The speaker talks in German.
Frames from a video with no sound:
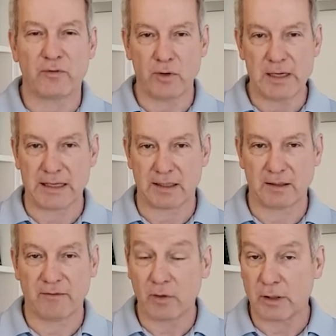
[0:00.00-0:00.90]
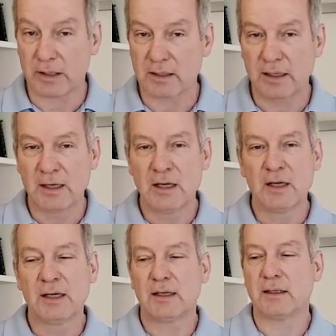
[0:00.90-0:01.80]
völlig, völlig.
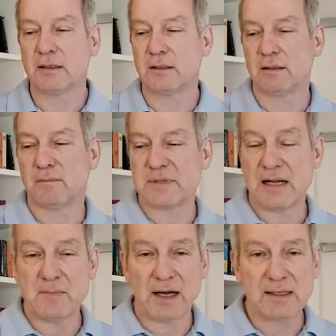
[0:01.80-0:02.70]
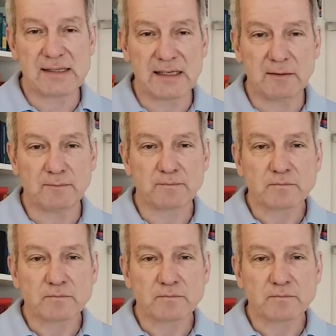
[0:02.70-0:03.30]
Äh, Psalm 18